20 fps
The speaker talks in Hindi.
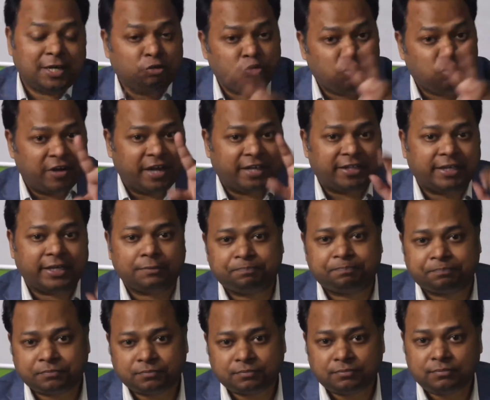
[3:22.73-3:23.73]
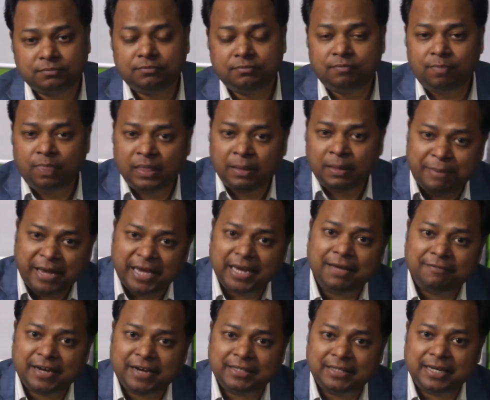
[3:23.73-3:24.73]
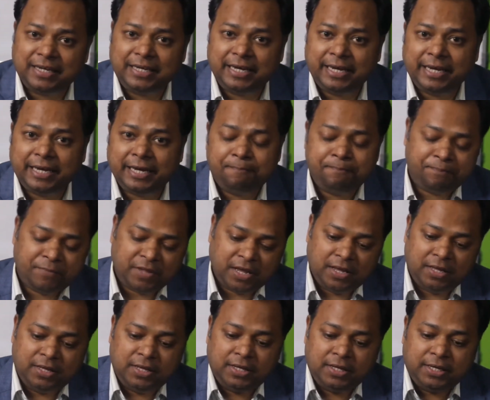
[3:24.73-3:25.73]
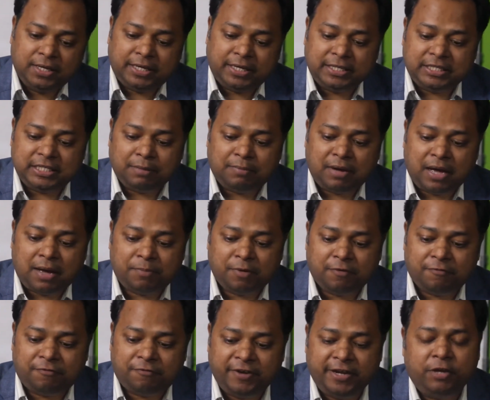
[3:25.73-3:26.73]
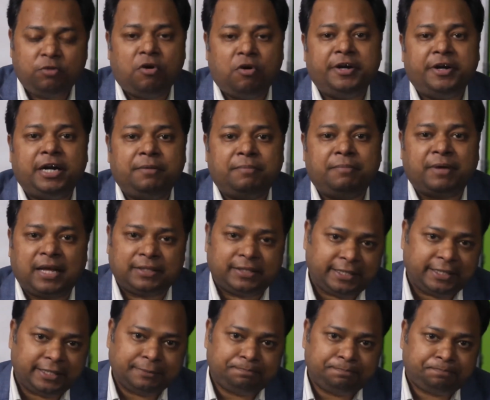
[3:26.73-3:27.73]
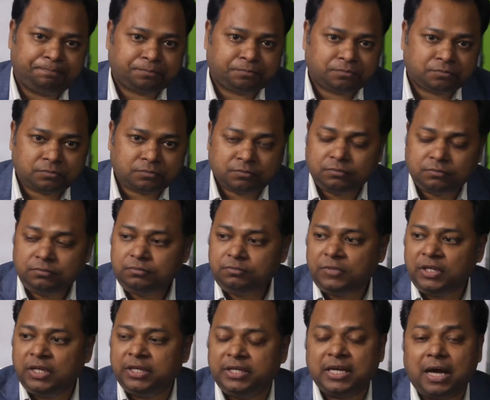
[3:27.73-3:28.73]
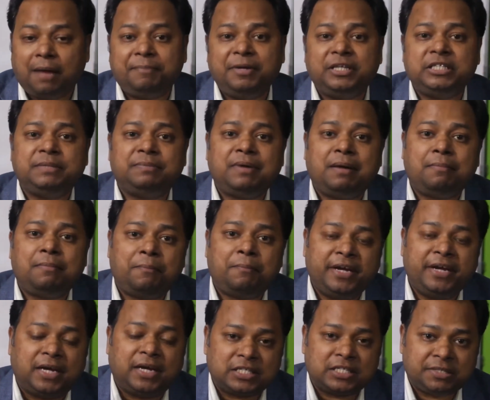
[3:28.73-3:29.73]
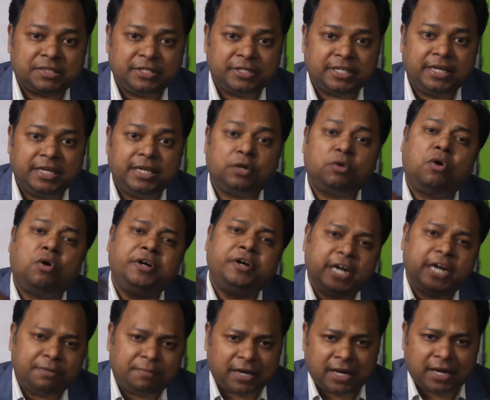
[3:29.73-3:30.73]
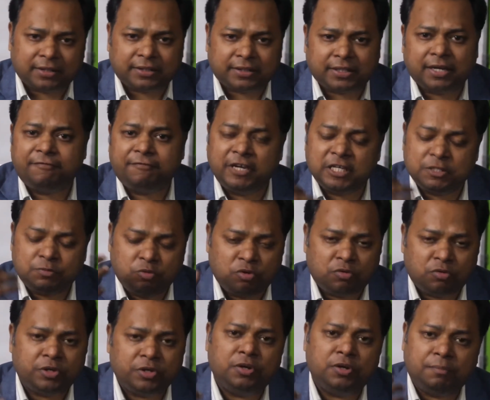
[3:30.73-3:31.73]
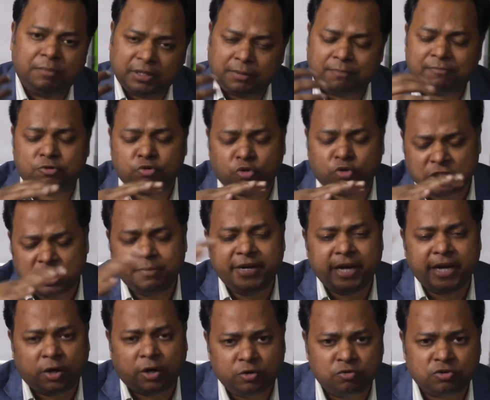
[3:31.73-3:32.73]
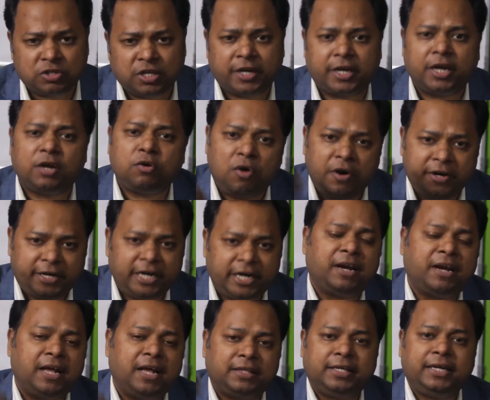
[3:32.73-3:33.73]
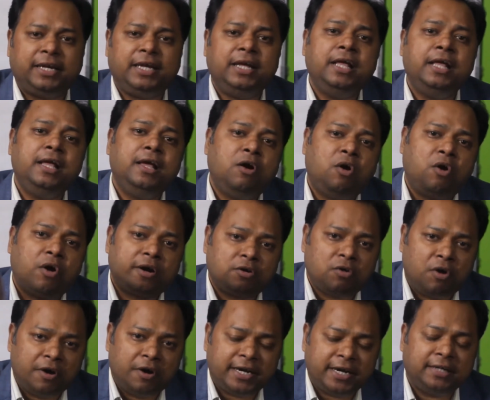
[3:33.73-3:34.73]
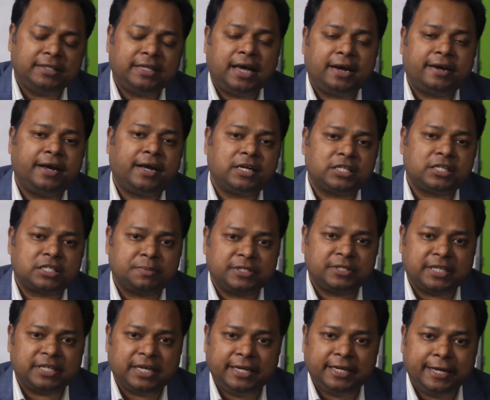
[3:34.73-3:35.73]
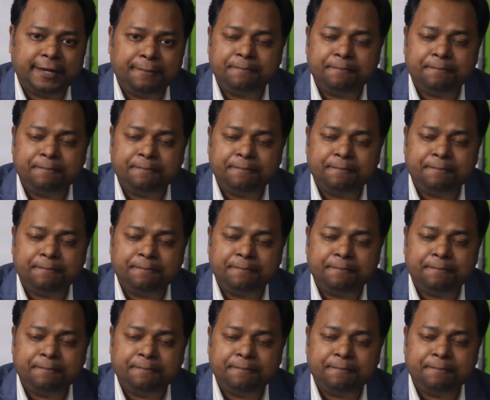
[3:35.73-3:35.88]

दो फायदे हैं पहला फायदा यह है कि जब आप फ्री कंटेंट बनाते हैं या फिर जब आप अपने कस्टमर्स के लिए कंटेंट बनाते हैं फेसबुक मतलब सोशल मीडिया को यूज़ करके कंटेंट बनाते हैं और कंटेंट डाल रहे हैं कस्टमर्स के लिए